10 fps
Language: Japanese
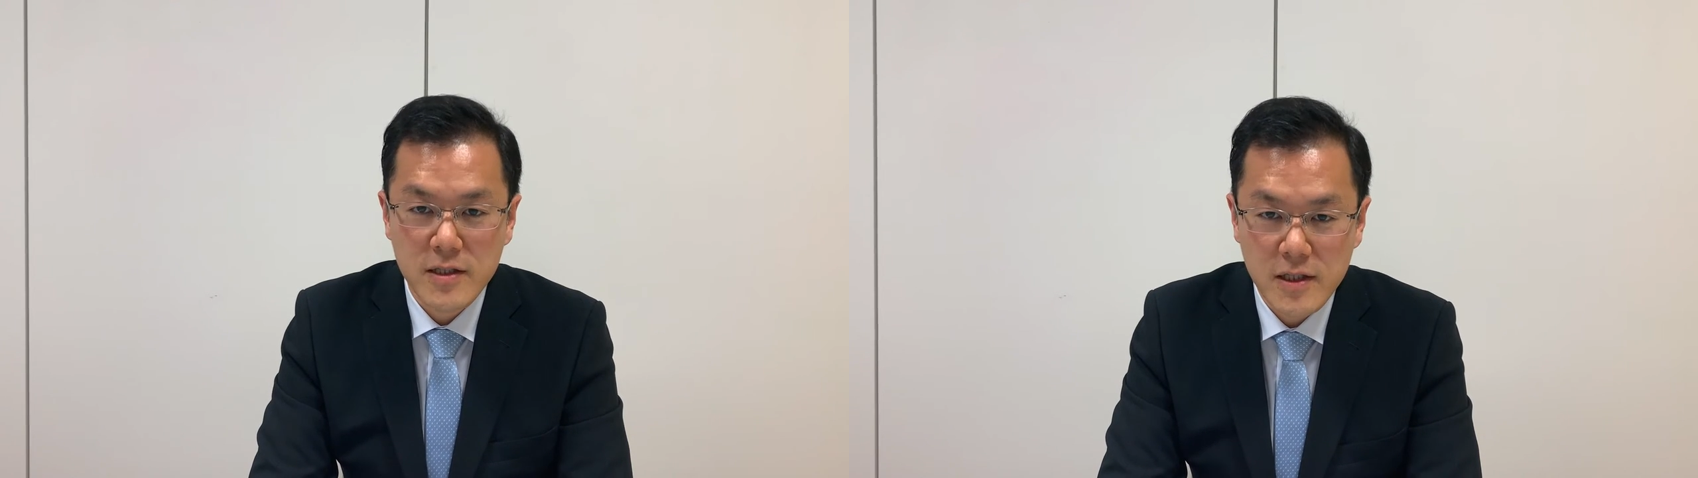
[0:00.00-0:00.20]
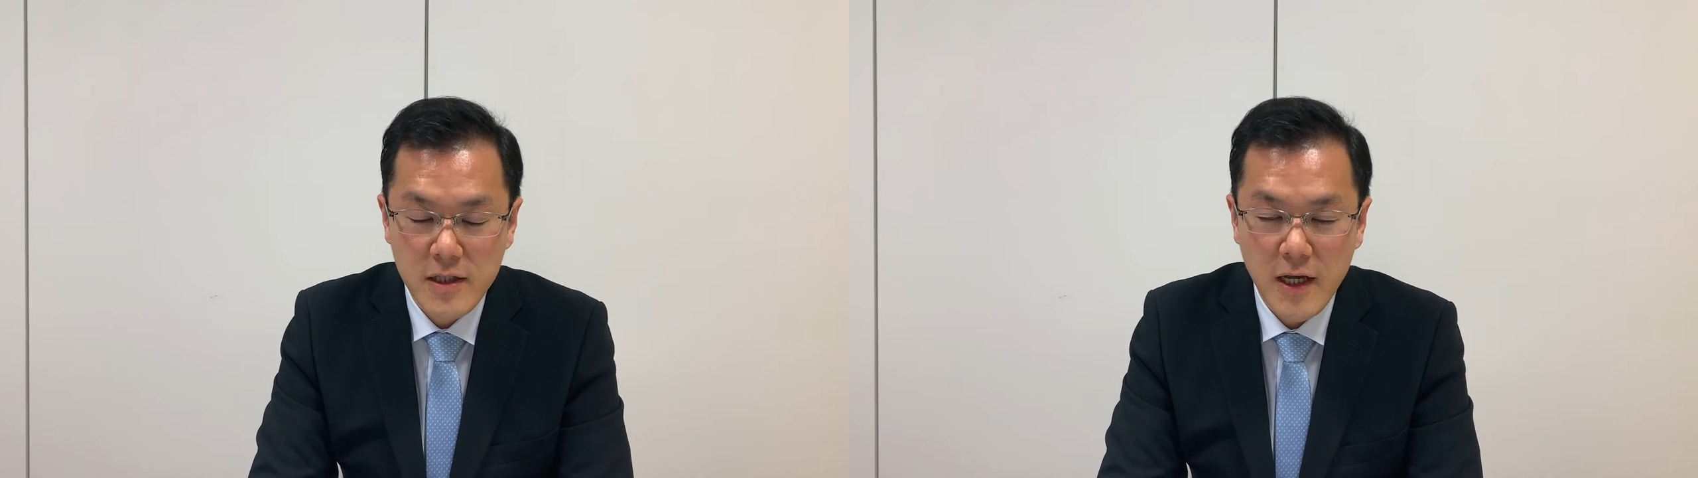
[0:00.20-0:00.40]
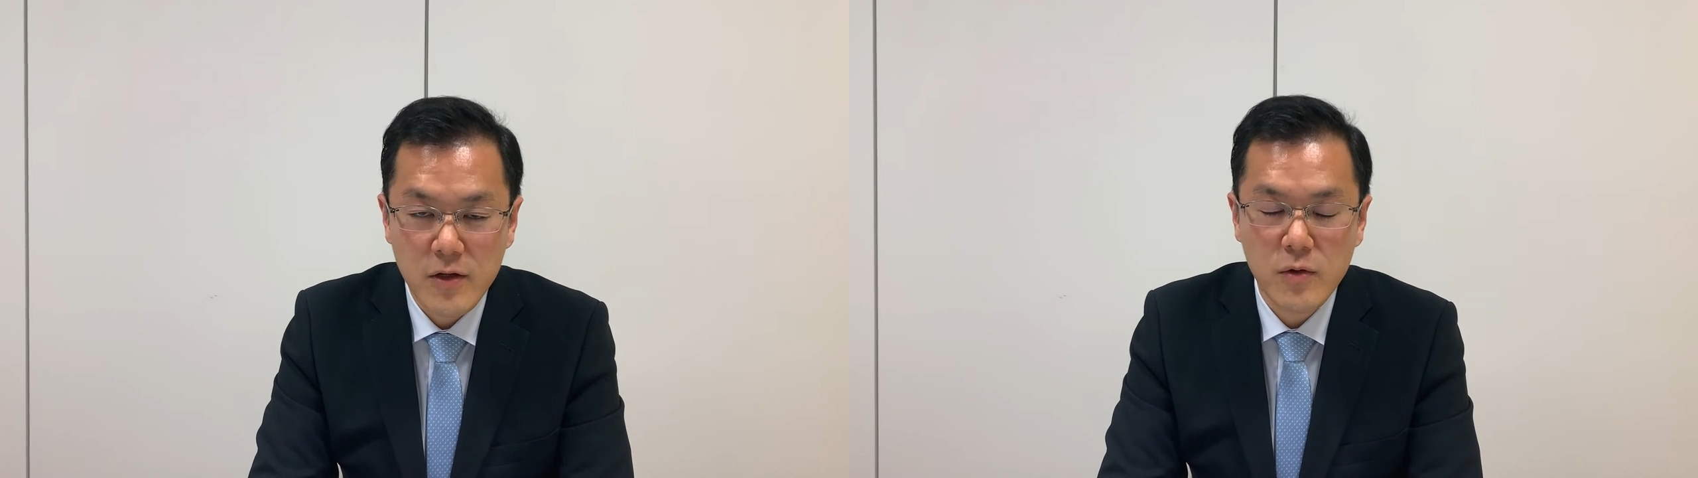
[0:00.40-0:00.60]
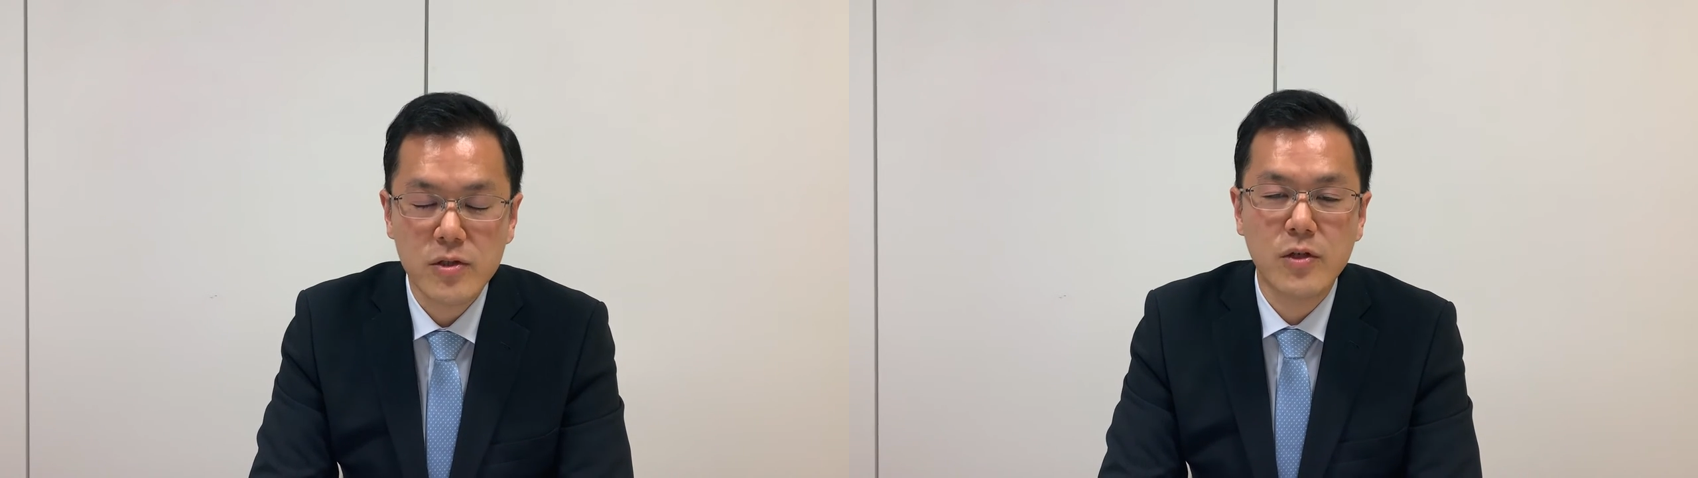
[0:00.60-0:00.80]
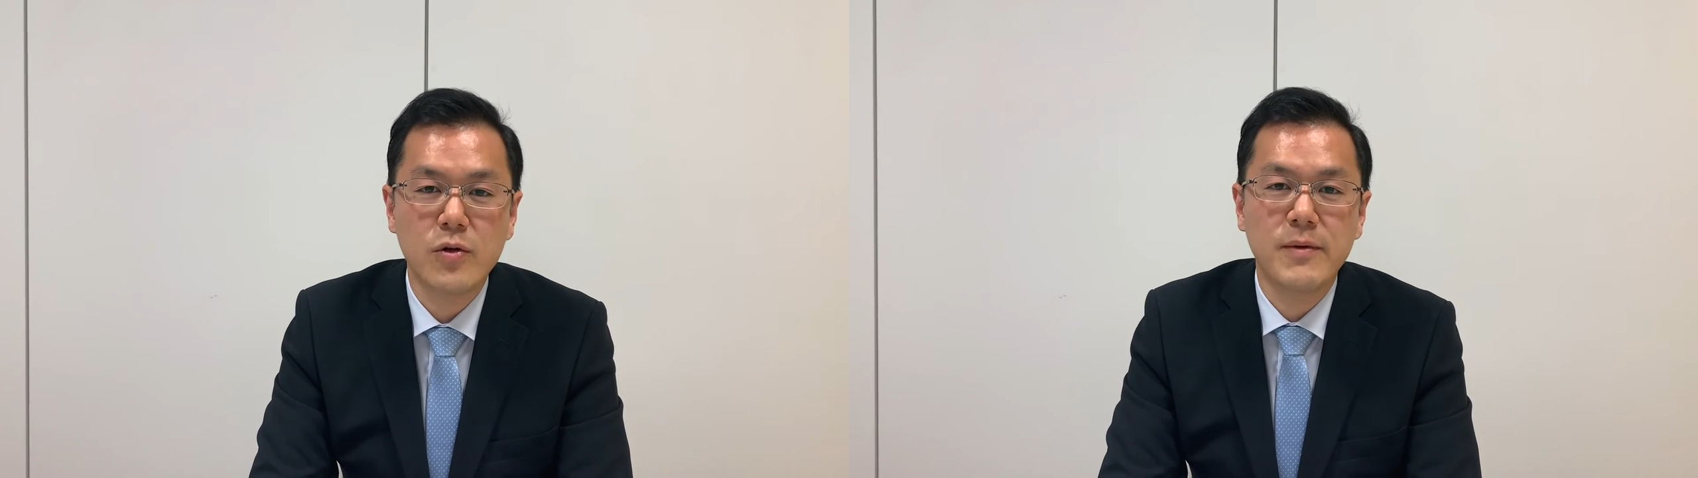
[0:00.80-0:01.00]
全対応
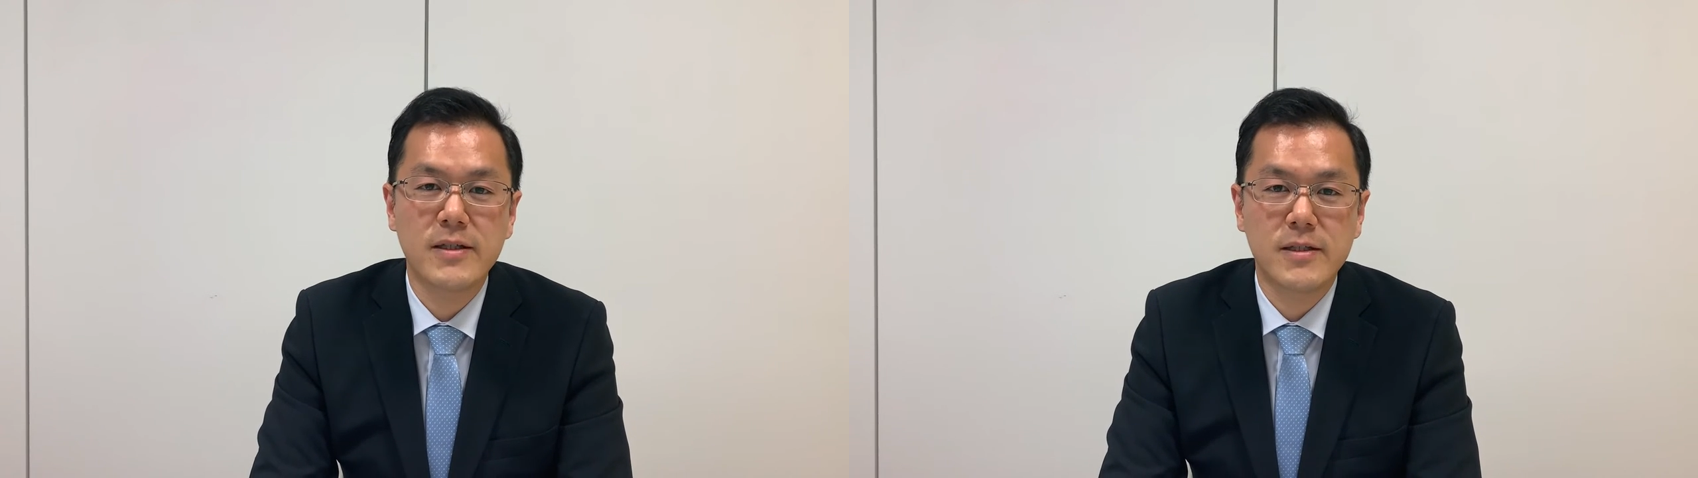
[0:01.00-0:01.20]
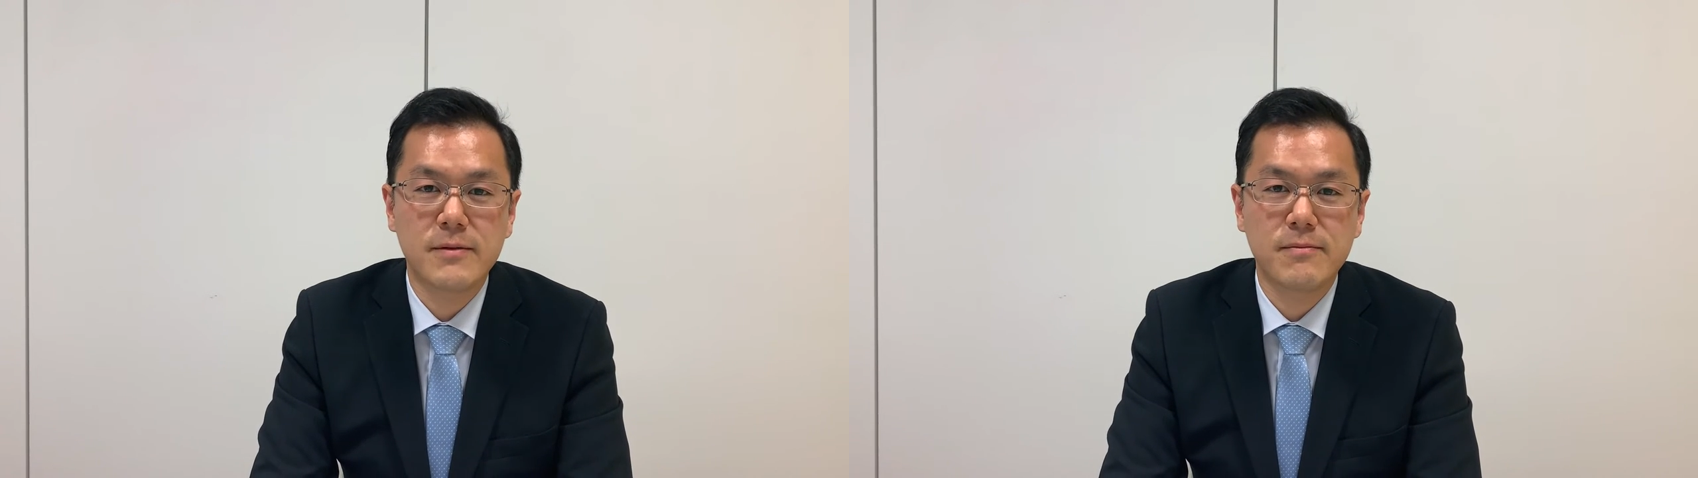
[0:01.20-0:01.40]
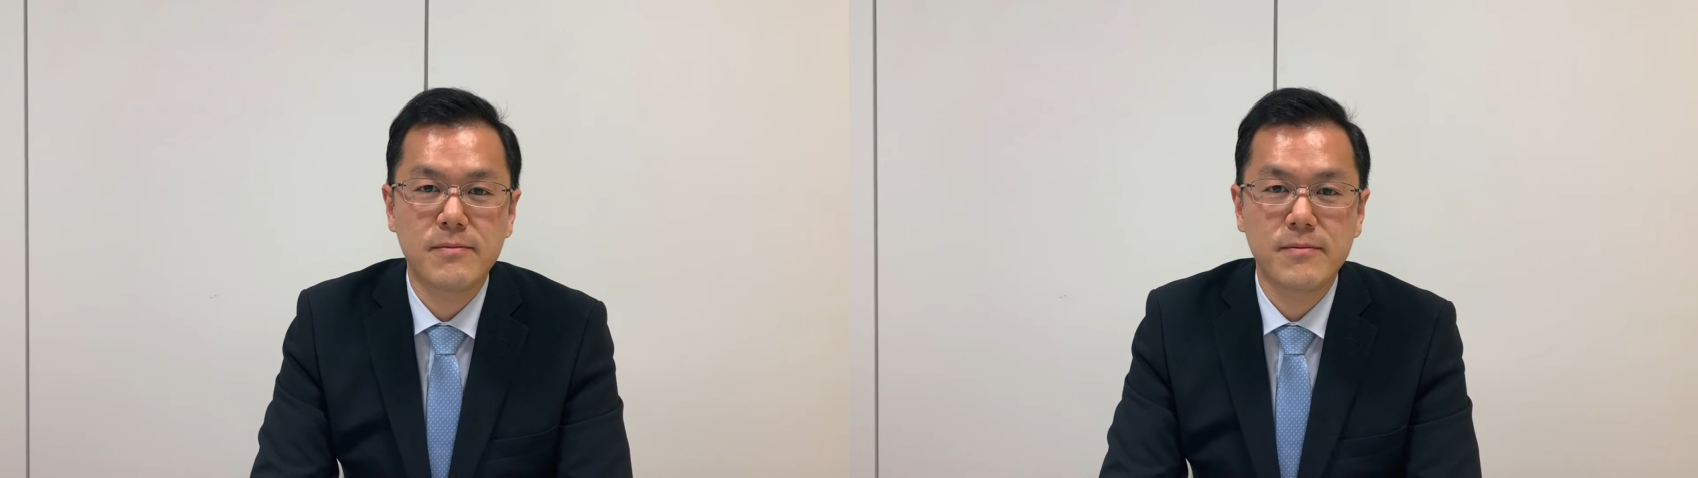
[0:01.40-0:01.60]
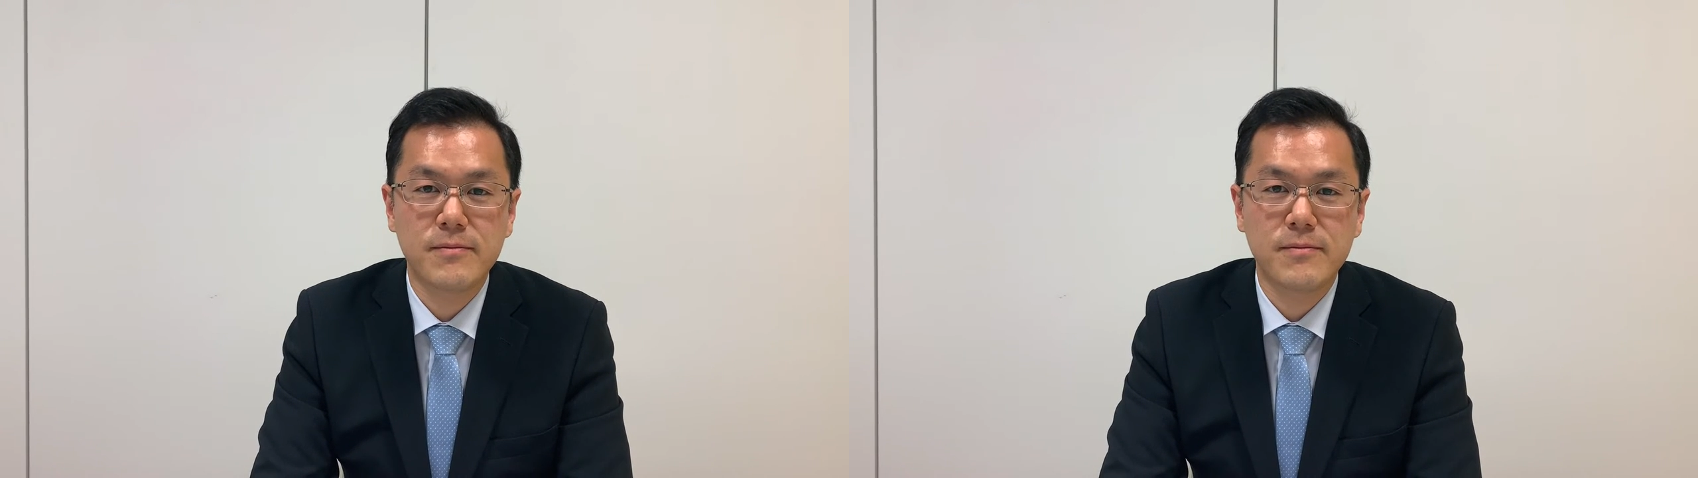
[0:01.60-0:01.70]
しております